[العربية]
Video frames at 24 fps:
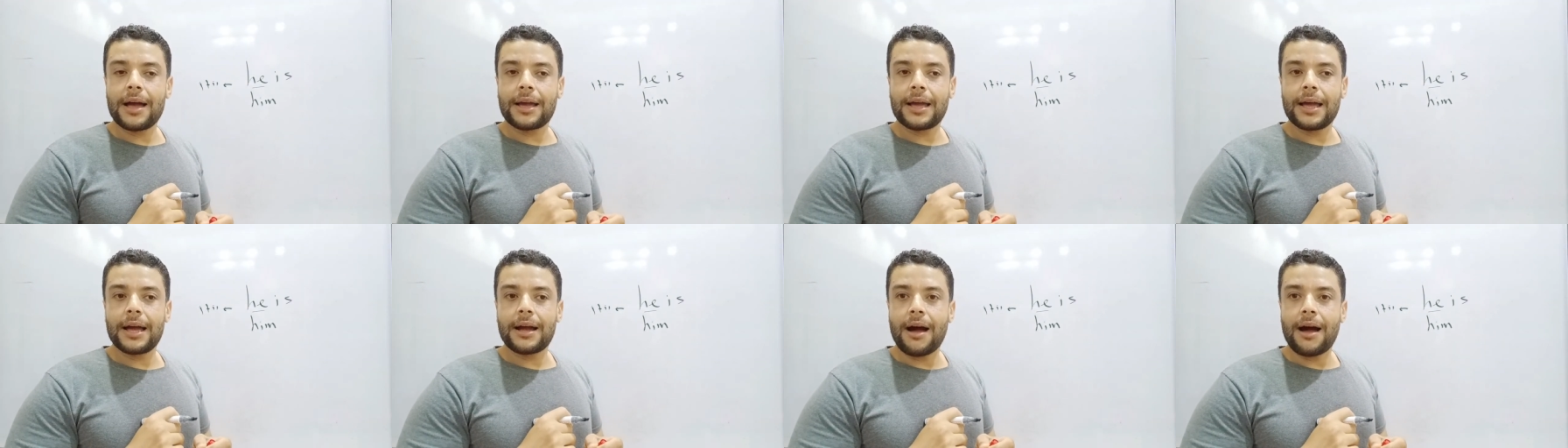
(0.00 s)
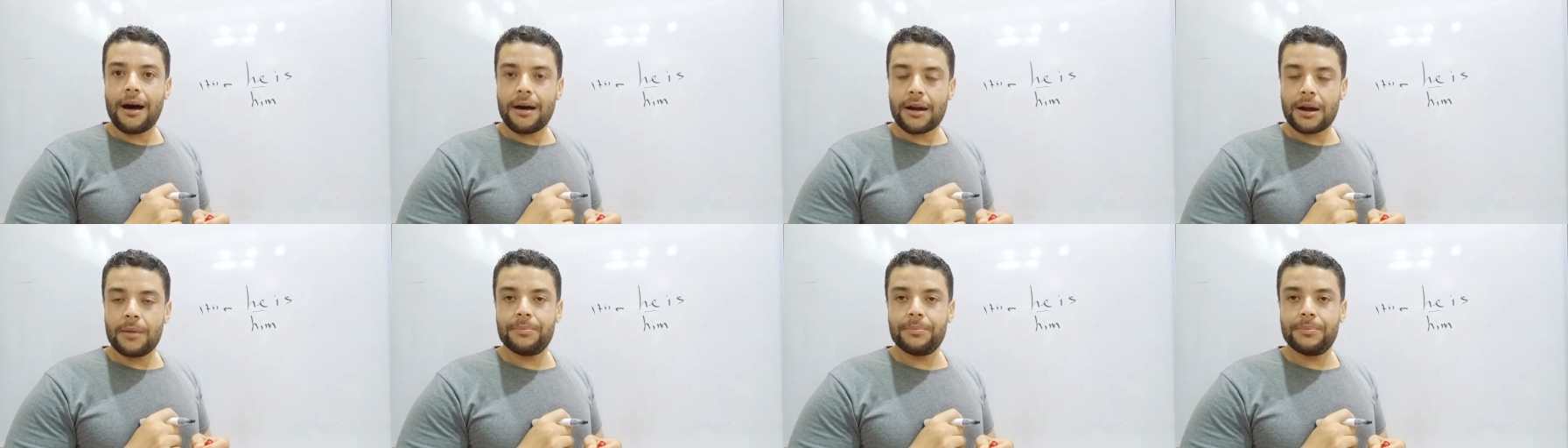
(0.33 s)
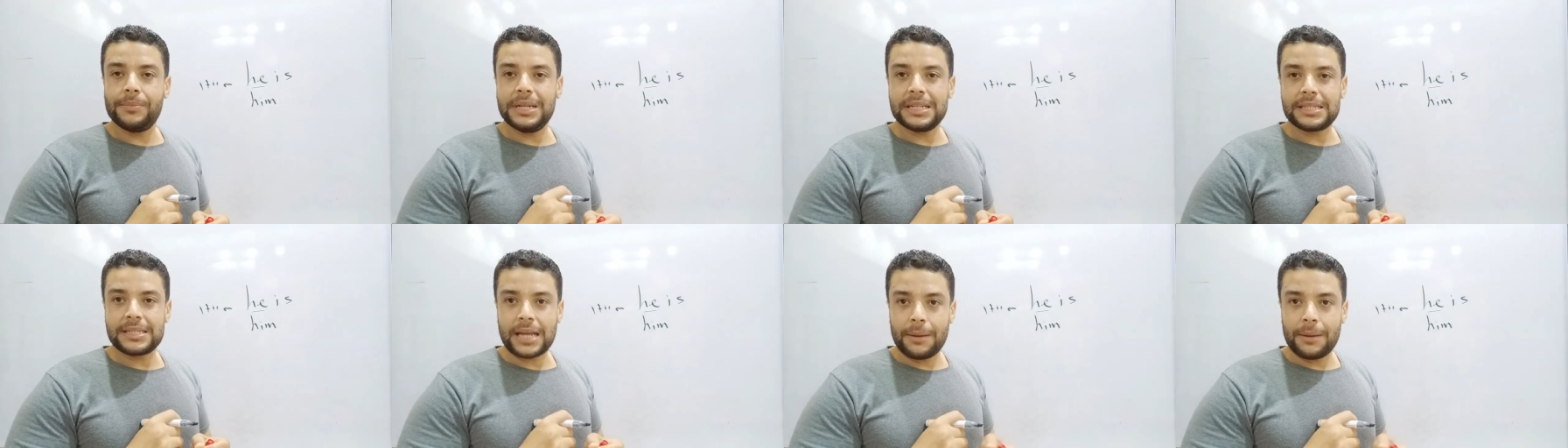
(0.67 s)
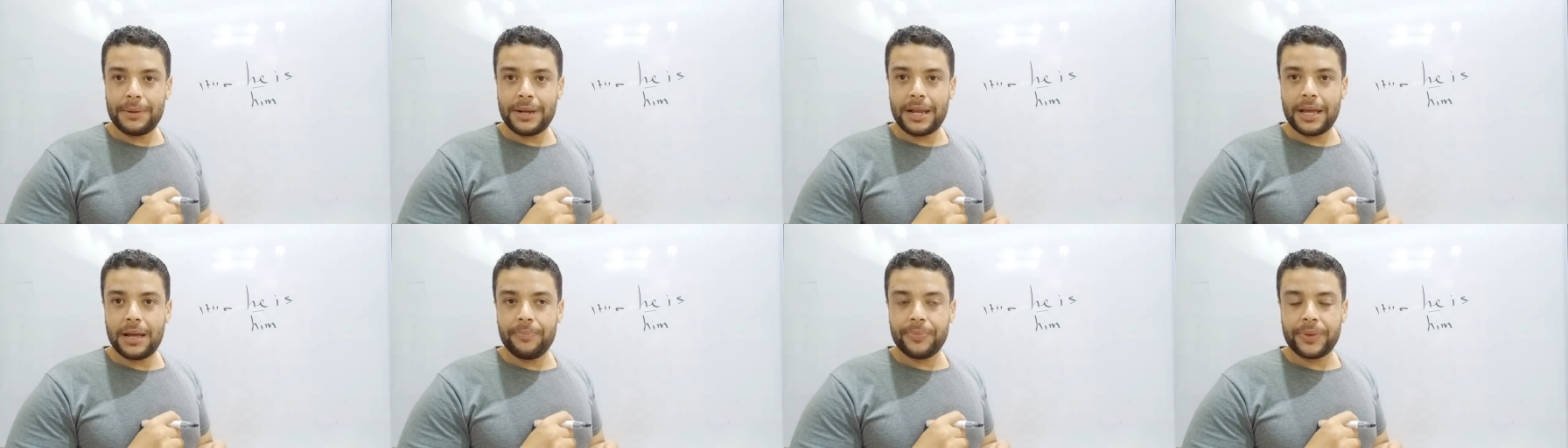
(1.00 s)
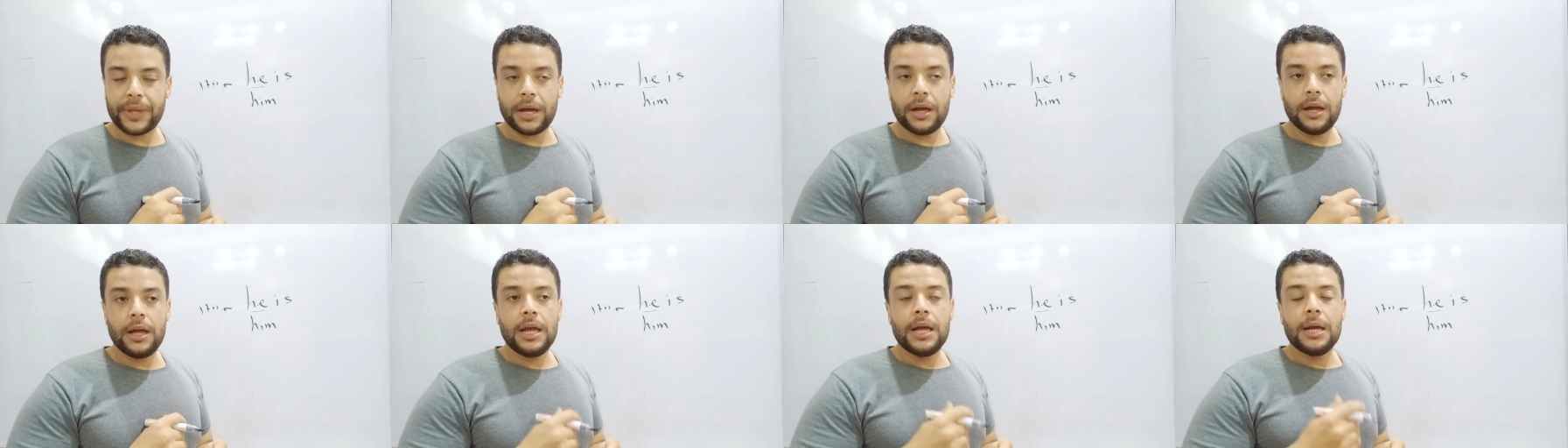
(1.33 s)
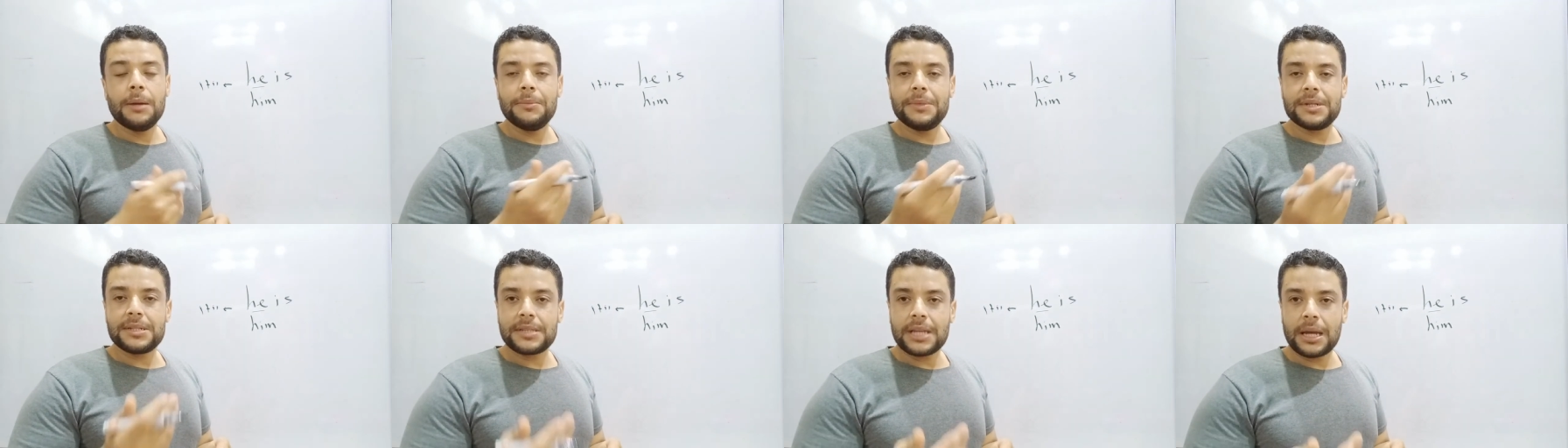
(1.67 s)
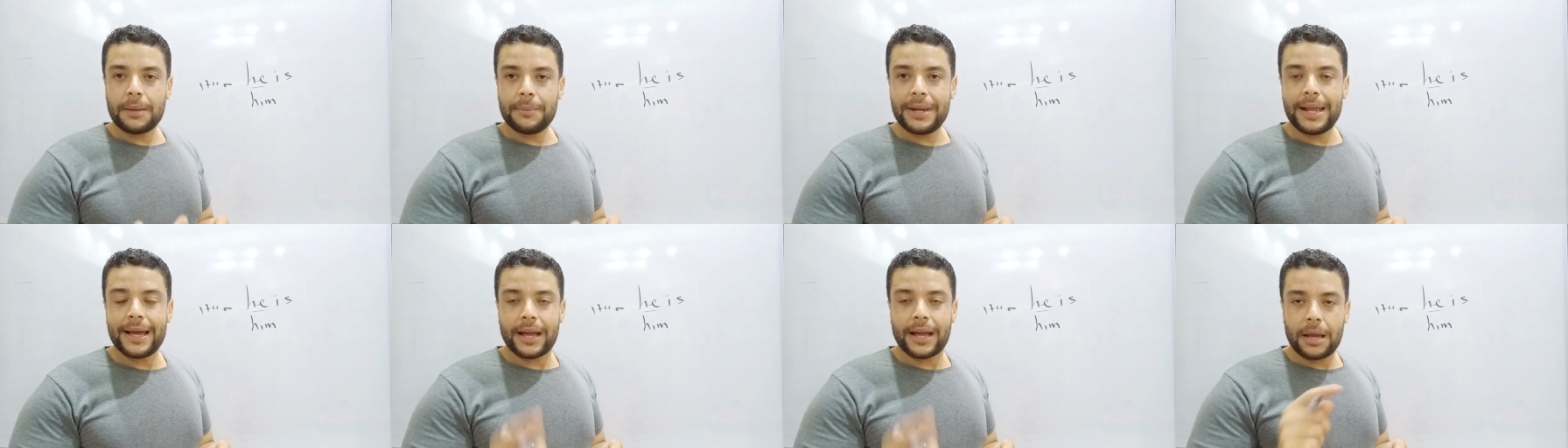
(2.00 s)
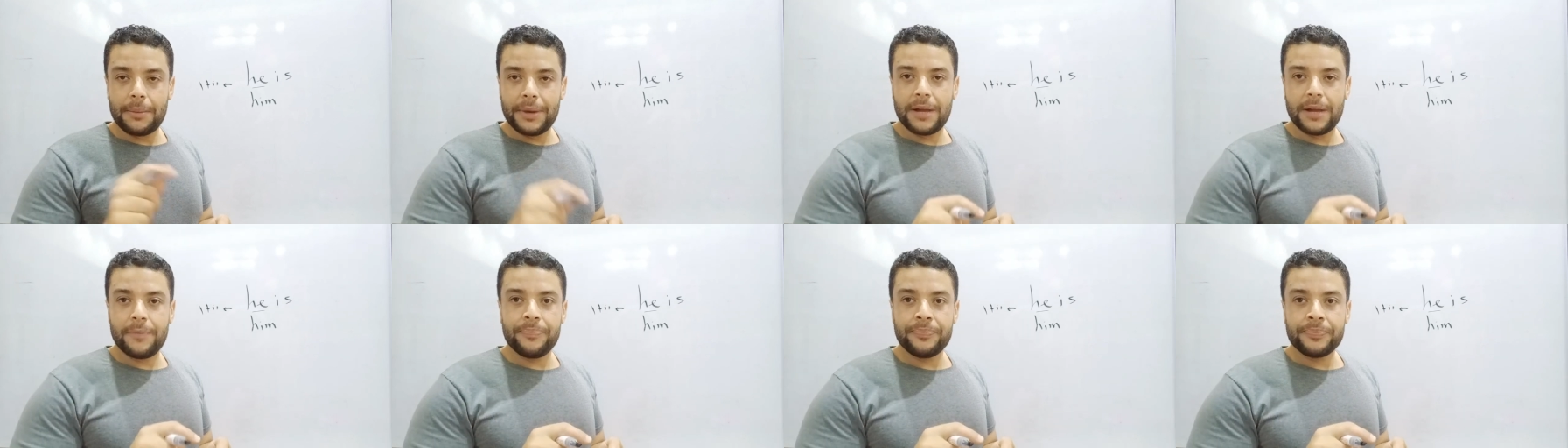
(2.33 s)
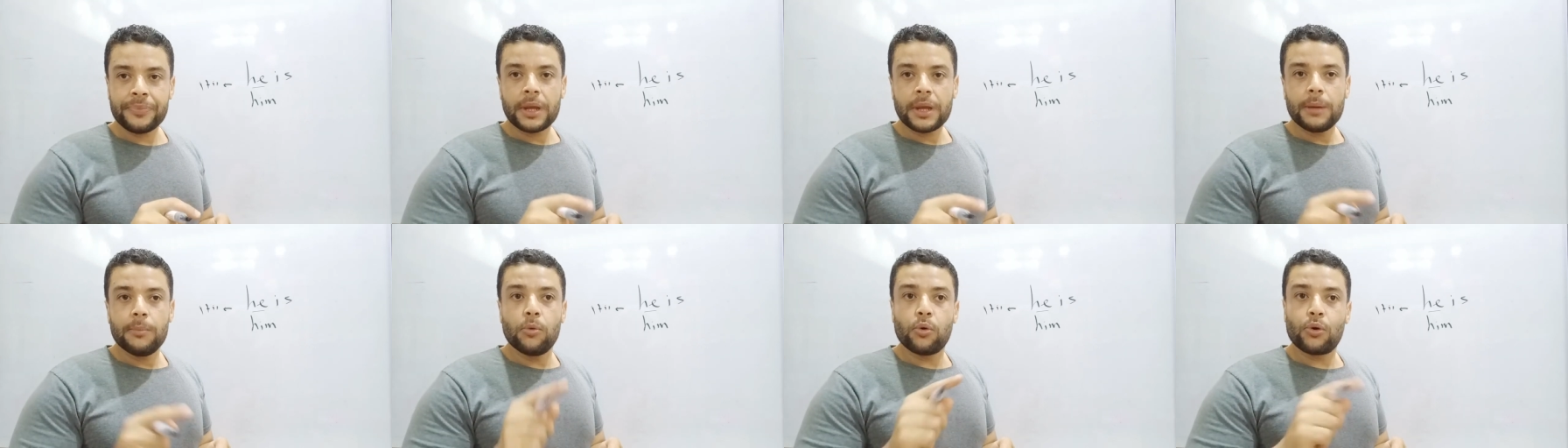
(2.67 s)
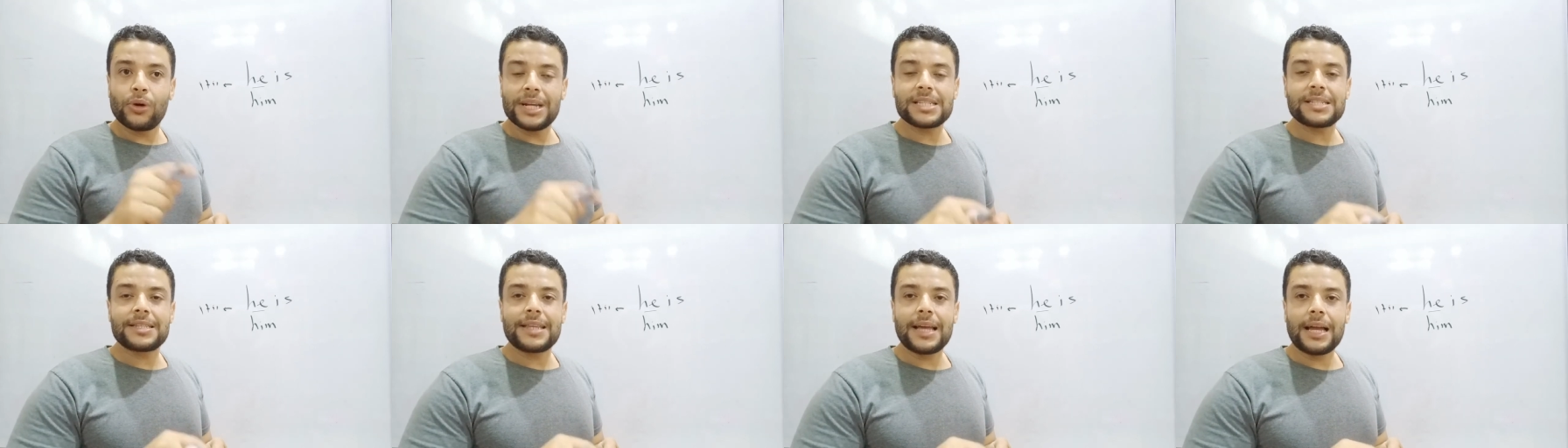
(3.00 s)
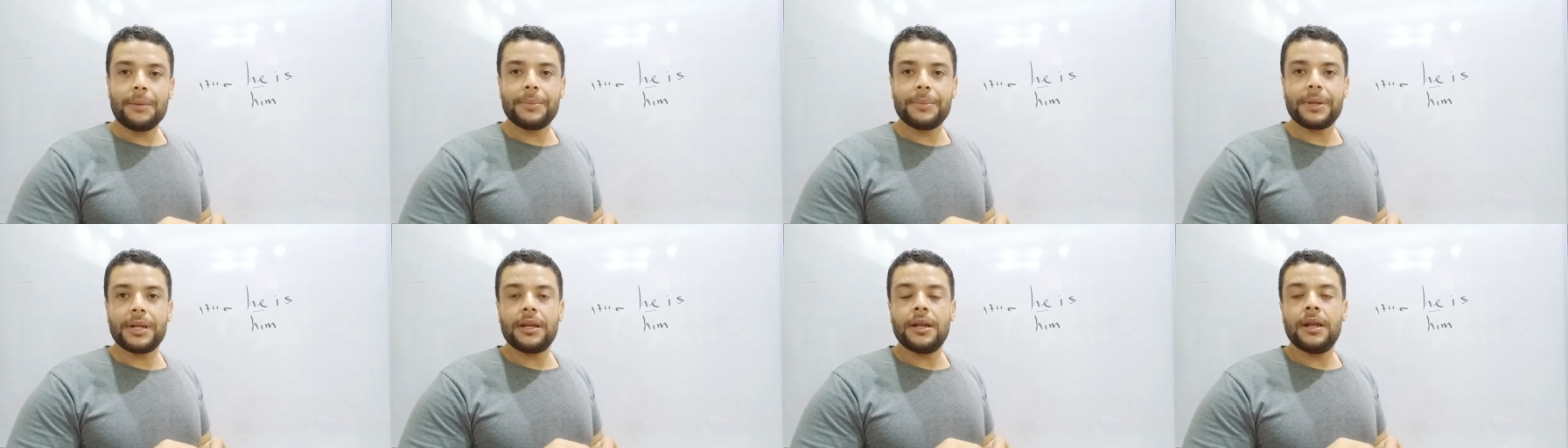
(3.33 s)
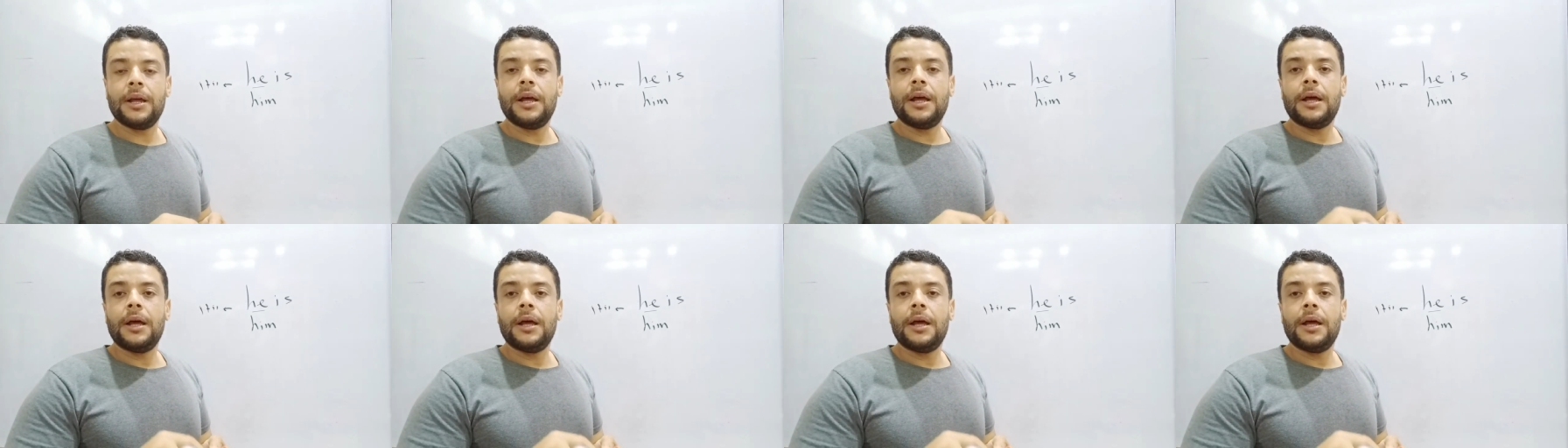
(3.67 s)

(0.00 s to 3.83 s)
كعرب بنستعملها امتى بنستعملها كمان ممكن استعمل